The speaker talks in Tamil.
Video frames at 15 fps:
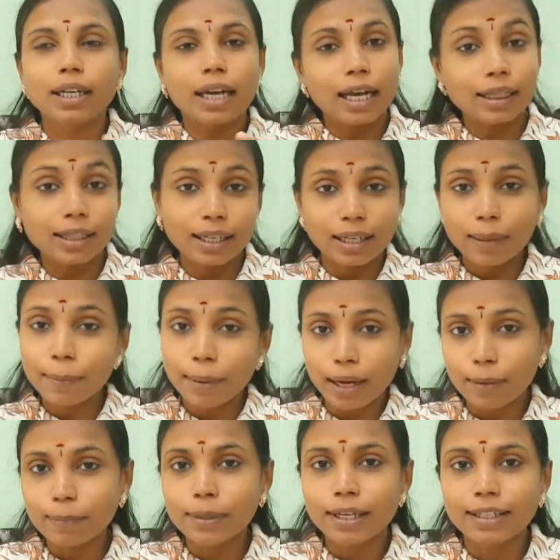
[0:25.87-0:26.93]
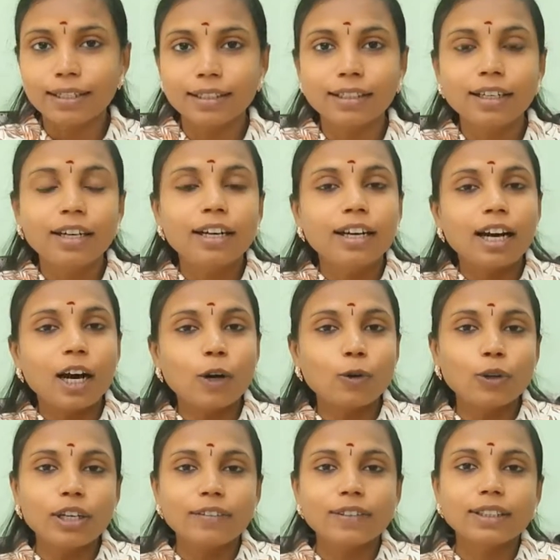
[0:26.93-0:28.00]
அத்தைன்னா மாமியார்
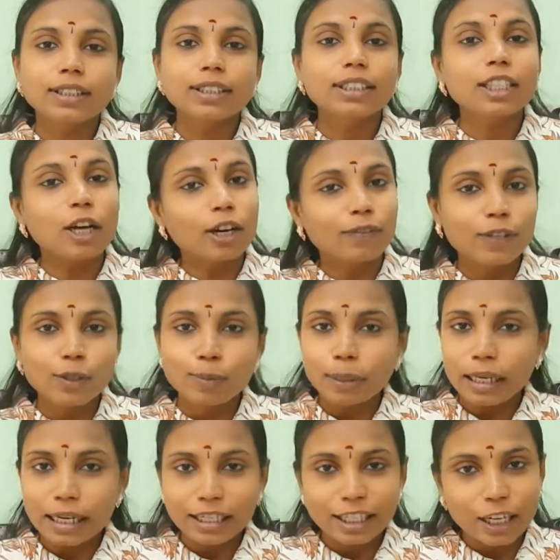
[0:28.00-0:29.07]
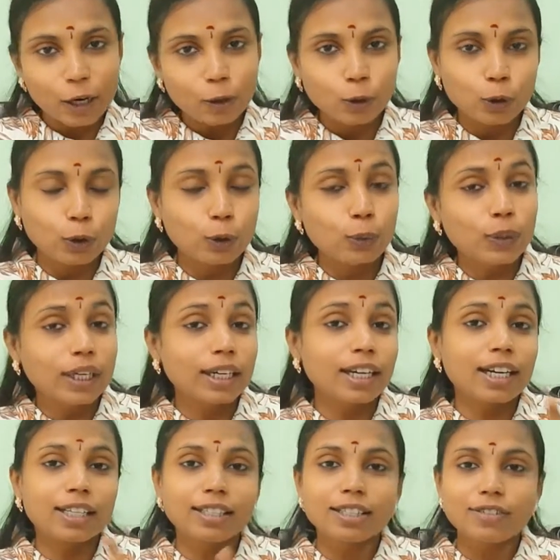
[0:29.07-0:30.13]
அவங்களே வந்து நான்வெஜ் பிரியாணினாலும் கொடுத்துருவாங்க
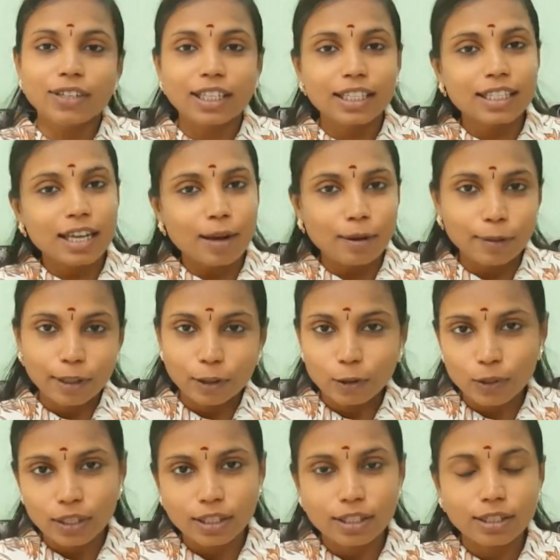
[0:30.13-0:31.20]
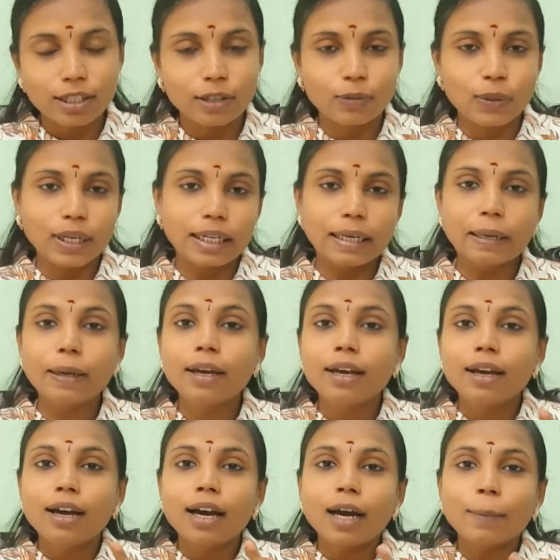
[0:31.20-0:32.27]
அஞ்சு வகை சாதம் செஞ்சு தருவாங்க
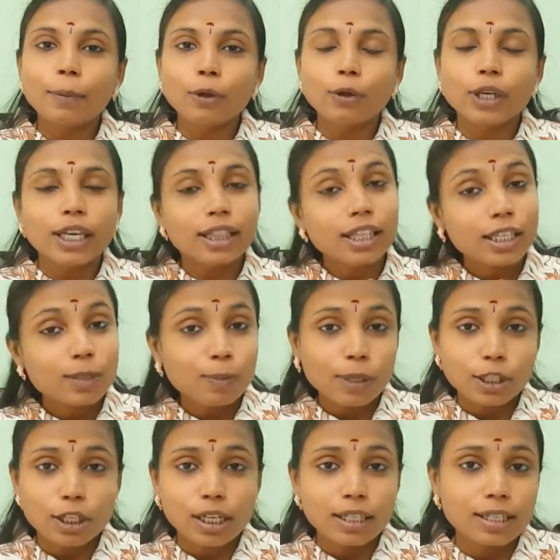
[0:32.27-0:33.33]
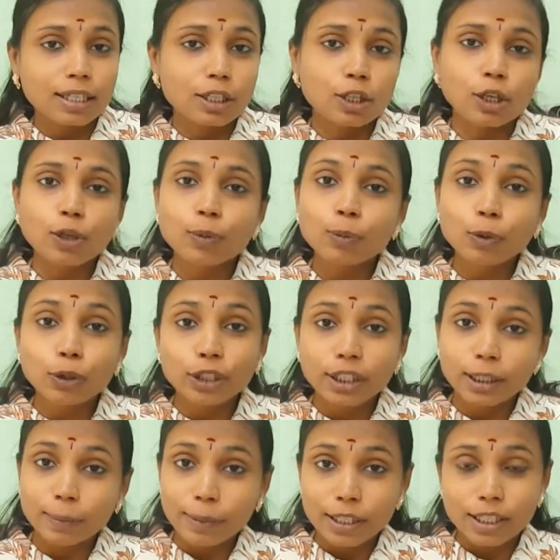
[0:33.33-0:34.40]
அப்புறம் எது ஸ்பெஷலாக செஞ்சாலும்
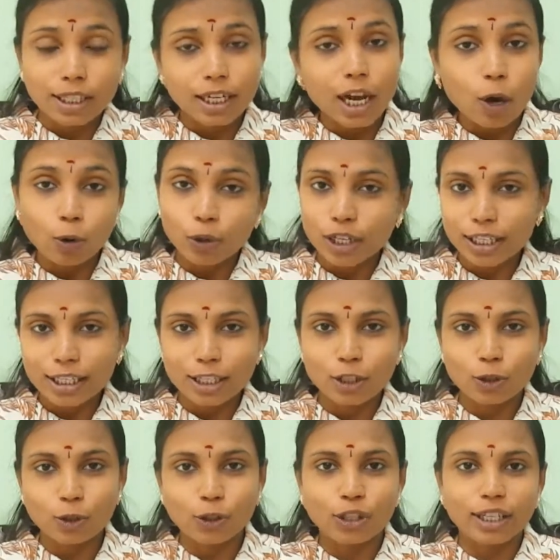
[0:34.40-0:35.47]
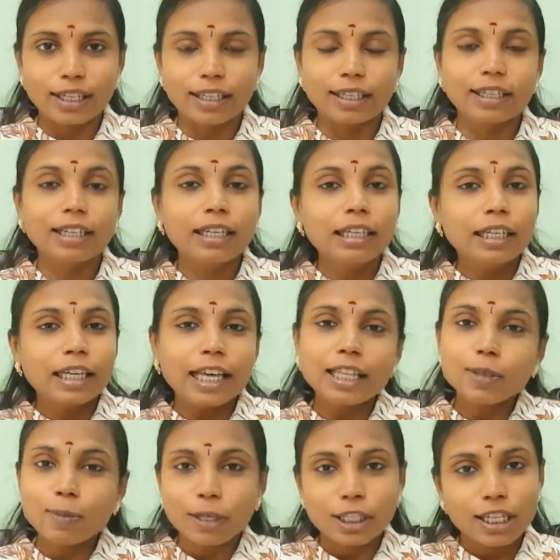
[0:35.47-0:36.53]
முறுக்கு மிச்சர்லாம் அவங்களே செஞ்சு கொடுத்தாங்க எது
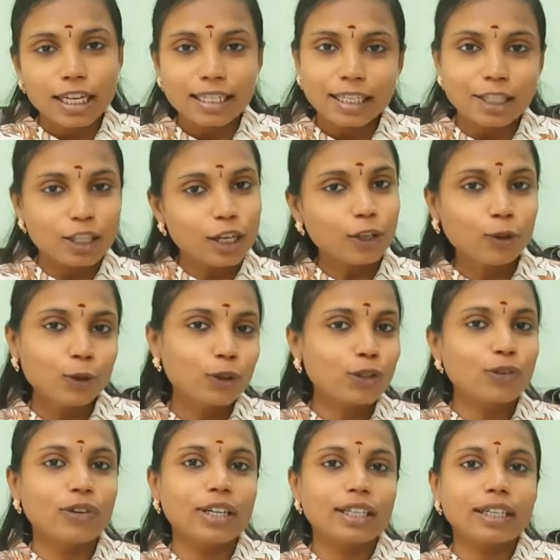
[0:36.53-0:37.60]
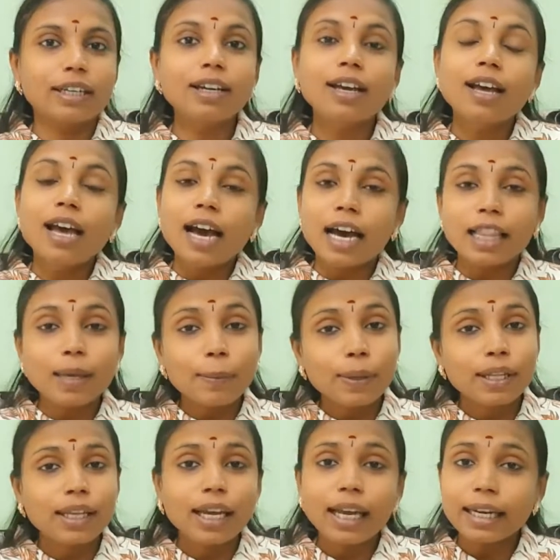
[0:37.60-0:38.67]
ஸ்பெஷலாக செஞ்சாலும் கொடுத்துருவாங்க அதே
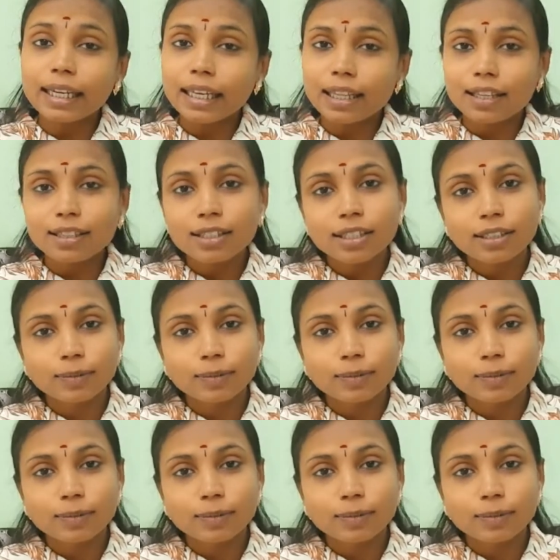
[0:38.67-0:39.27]
மாதிரி தான் எனக்கு ஏதாவது